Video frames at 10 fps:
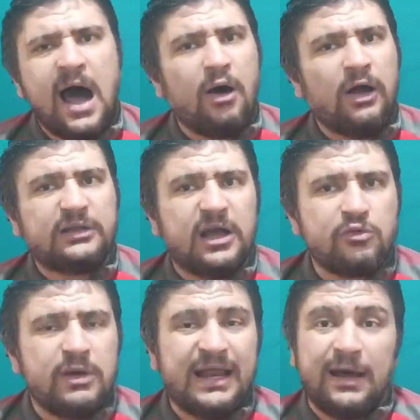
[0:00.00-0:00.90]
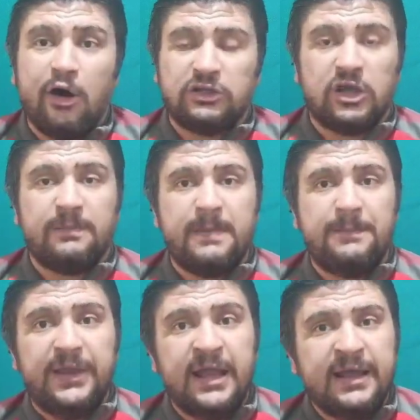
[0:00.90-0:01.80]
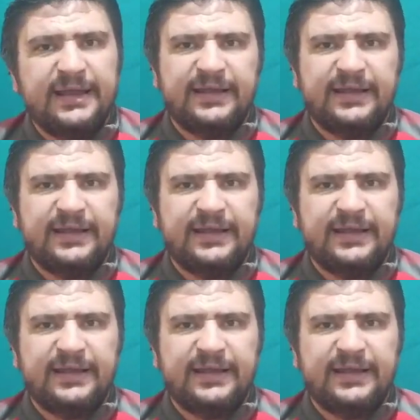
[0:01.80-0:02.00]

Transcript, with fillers: او هيطير ويليان او هيطير بيبي